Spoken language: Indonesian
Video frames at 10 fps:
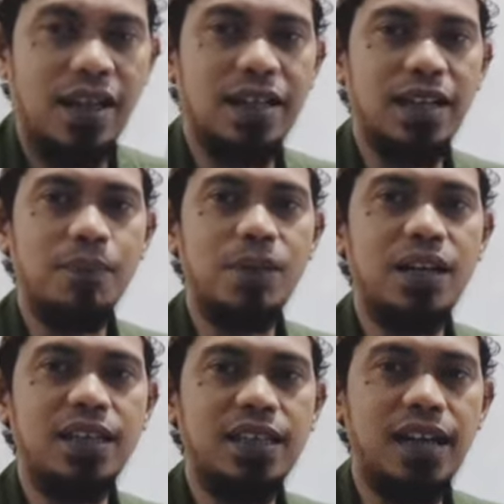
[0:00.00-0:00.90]
Adalah
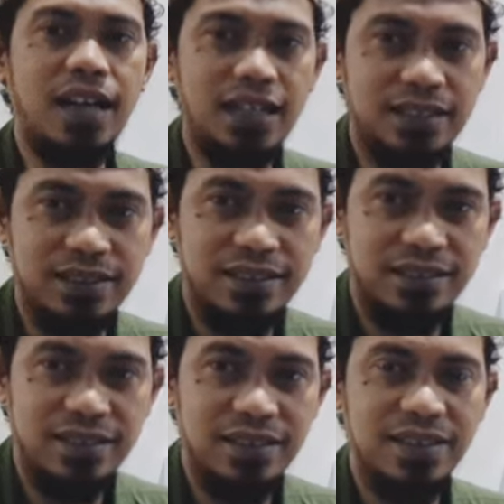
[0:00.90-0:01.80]
perkiraan
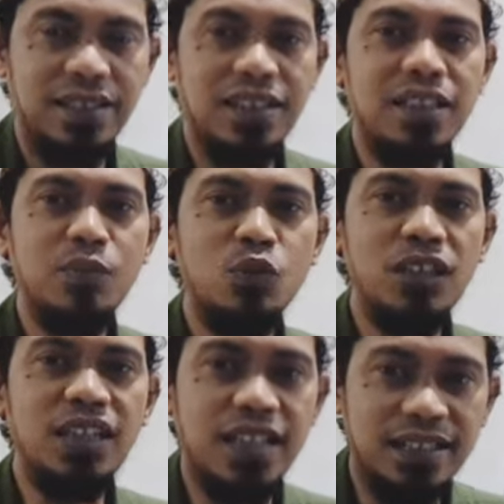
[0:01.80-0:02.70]

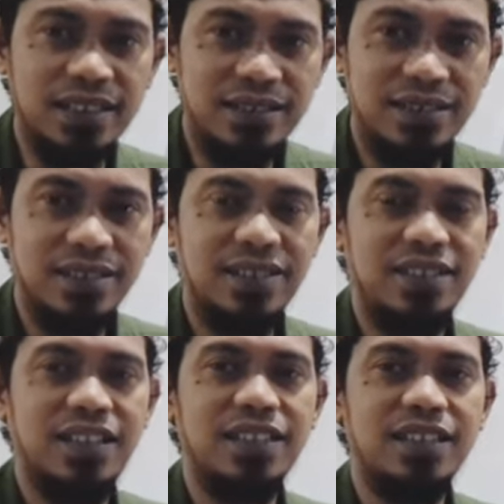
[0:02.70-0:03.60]
kemungkinan
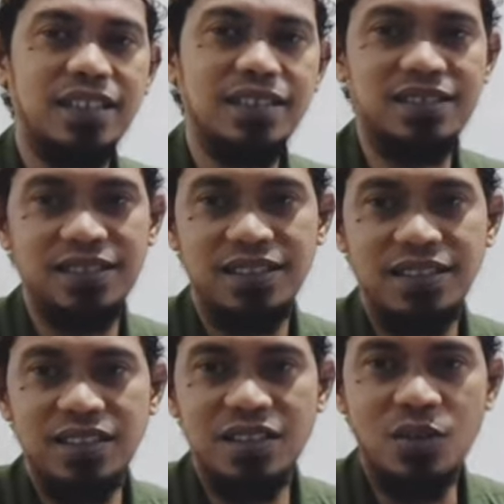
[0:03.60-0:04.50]
atas
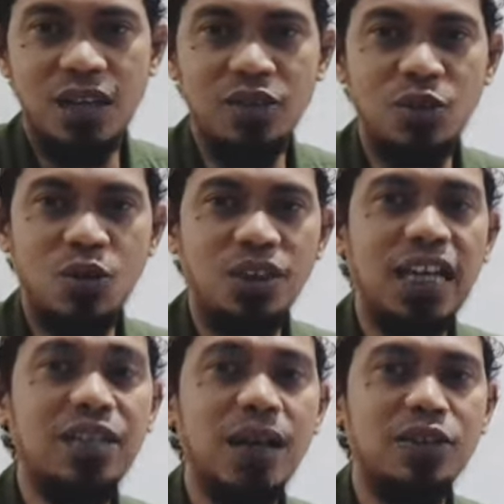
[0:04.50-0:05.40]
seorang tokoh
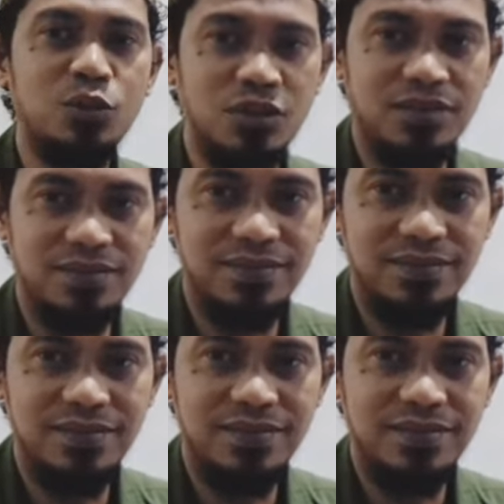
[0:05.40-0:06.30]
yang dimaksud.
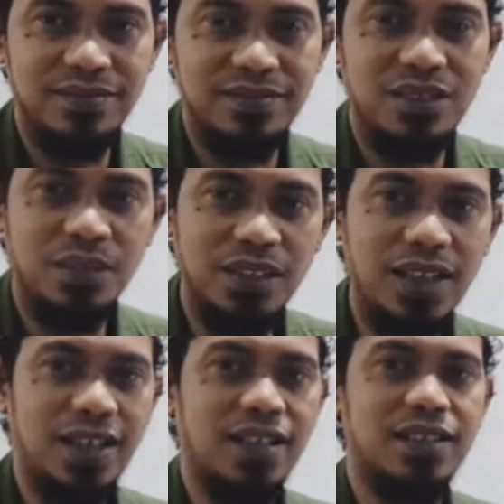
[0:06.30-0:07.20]

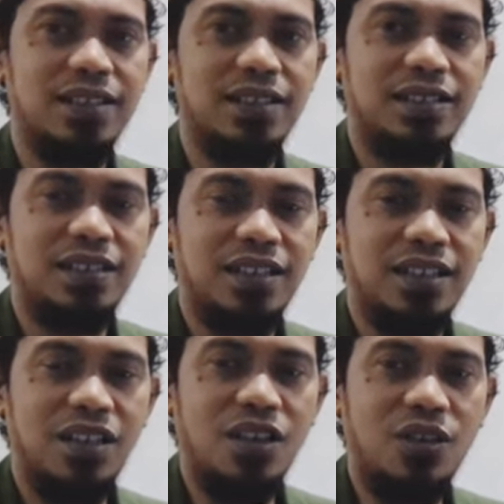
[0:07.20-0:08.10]
Sementara
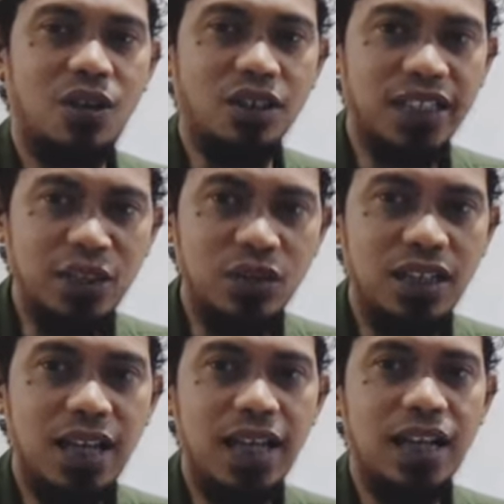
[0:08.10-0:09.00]
Qat'iyud
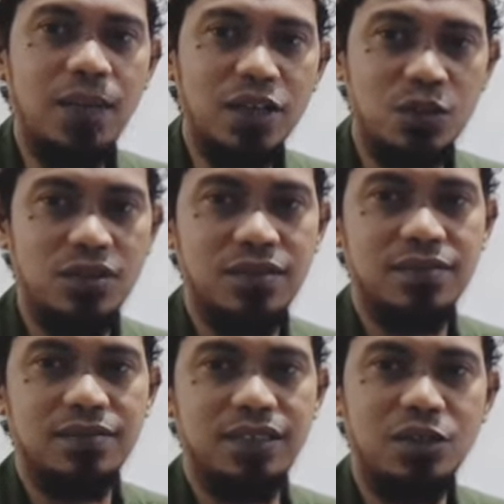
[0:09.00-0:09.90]
dilalah al maksud
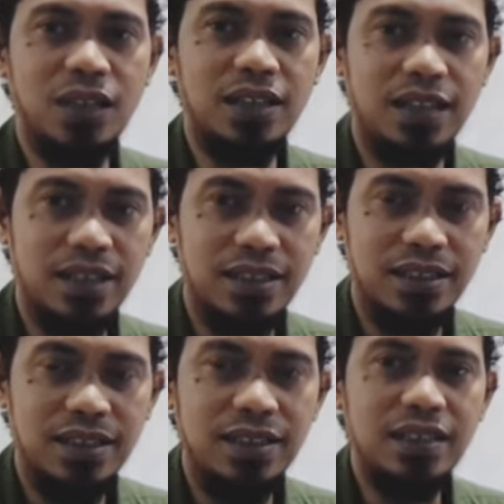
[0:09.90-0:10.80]
itu adalah
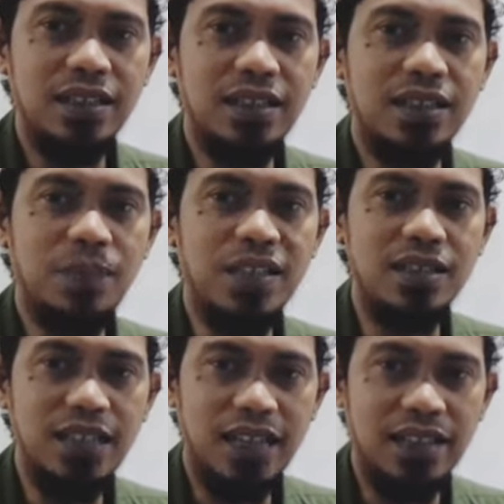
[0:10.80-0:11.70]

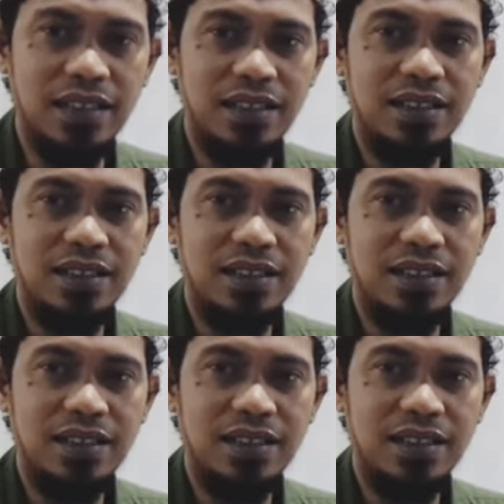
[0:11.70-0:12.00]
kepastian,